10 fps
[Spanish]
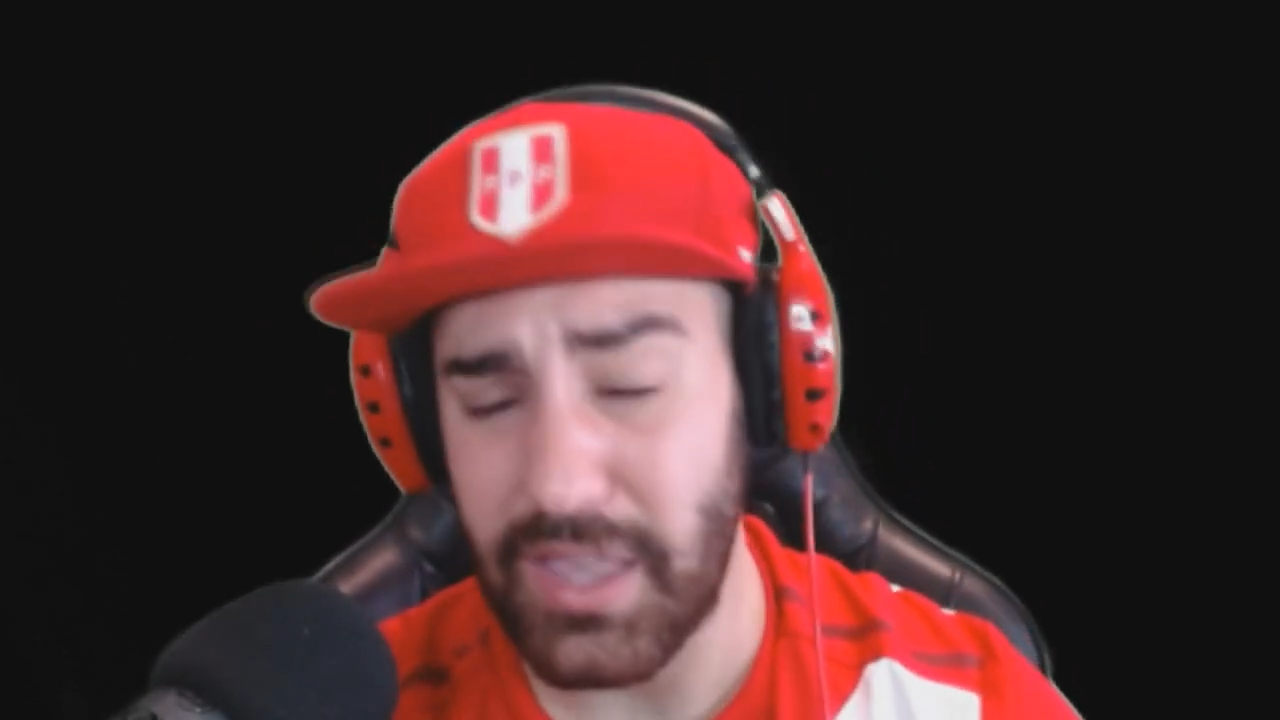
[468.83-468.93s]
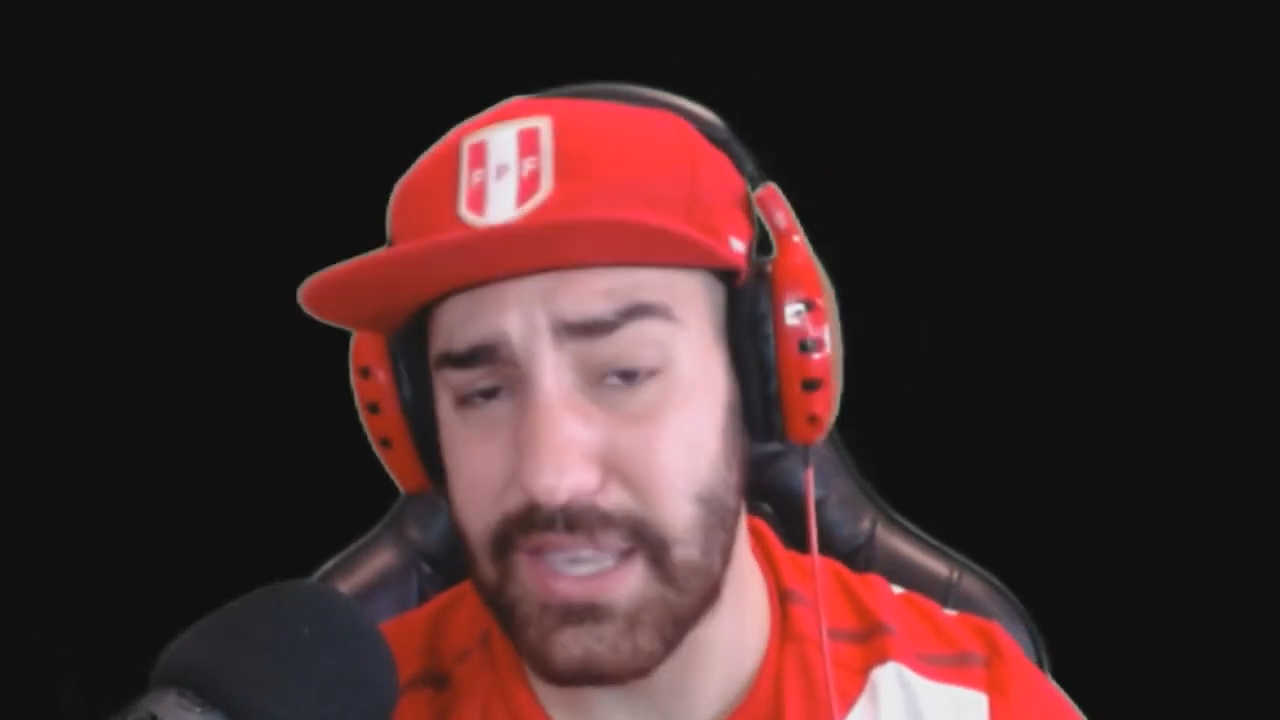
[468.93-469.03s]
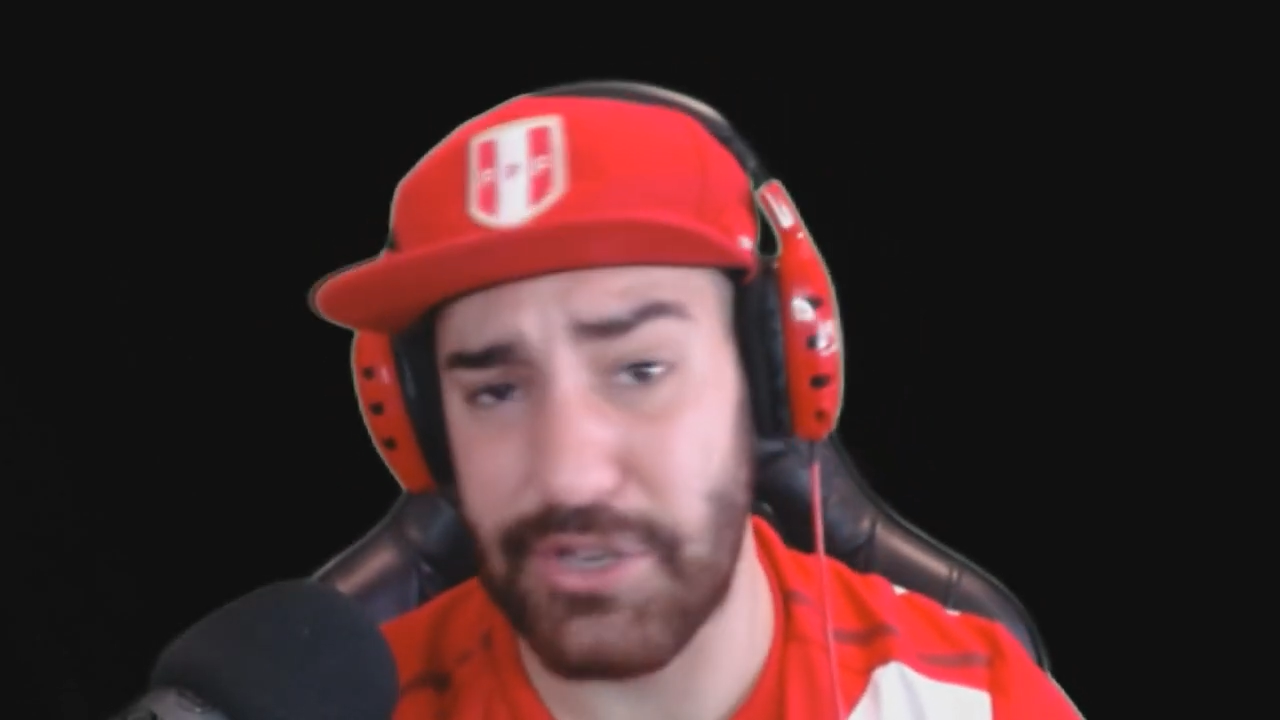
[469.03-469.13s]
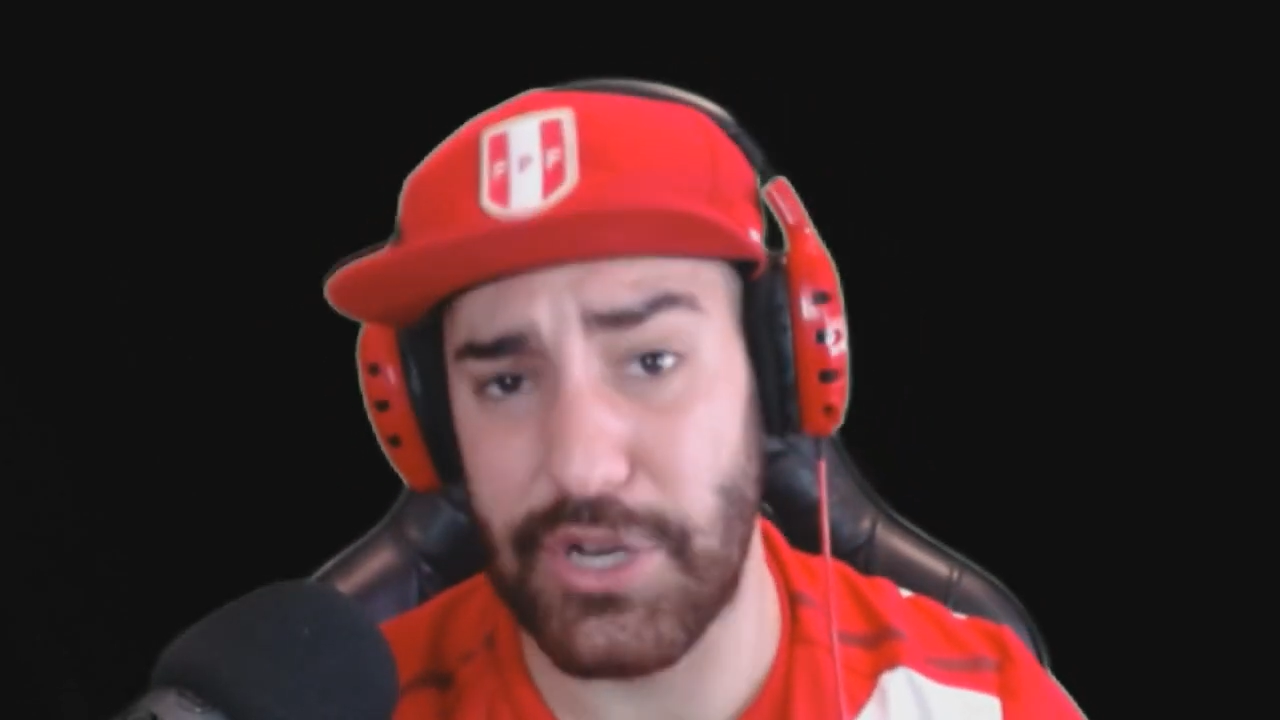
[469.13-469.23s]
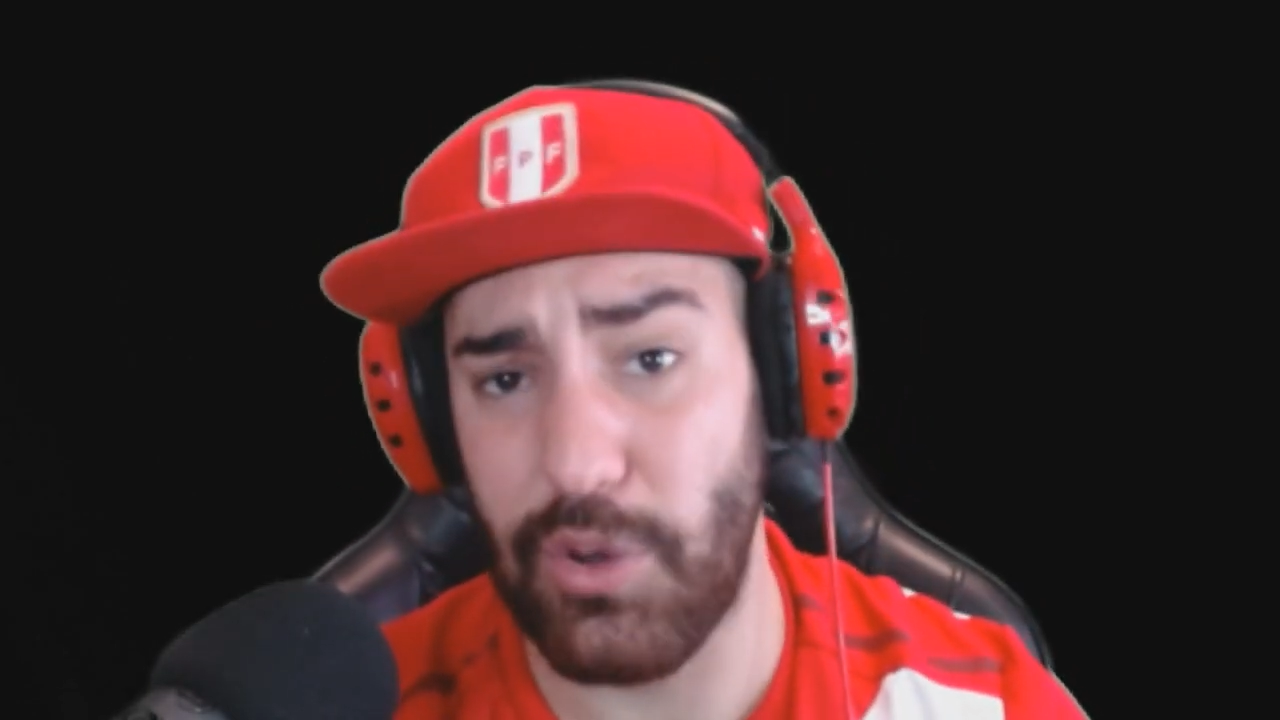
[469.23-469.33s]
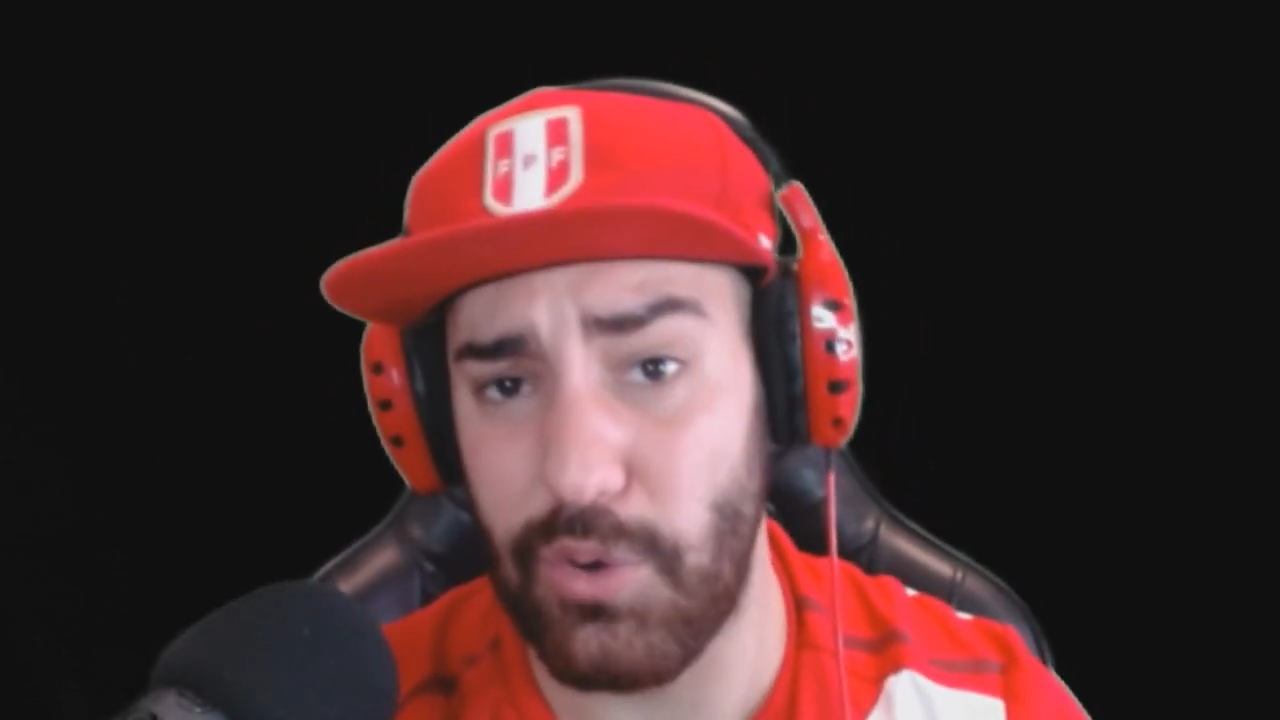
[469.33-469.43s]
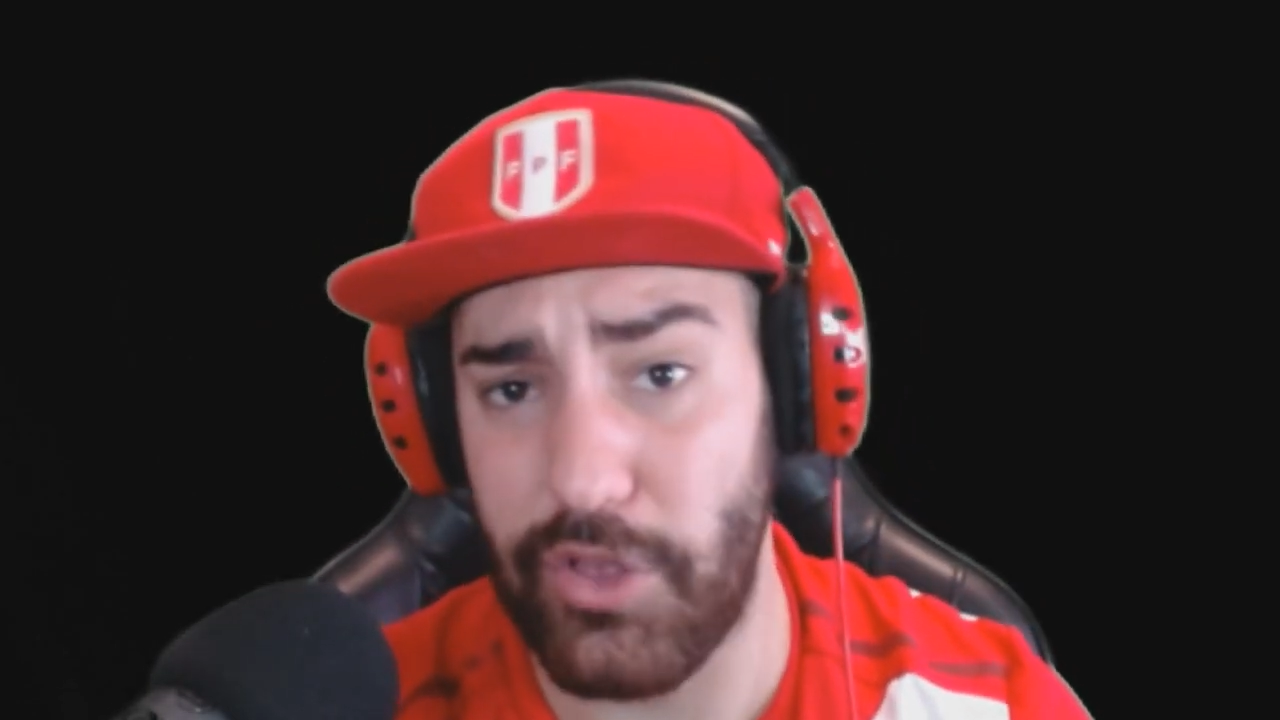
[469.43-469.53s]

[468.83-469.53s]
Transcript: Yo sigo uno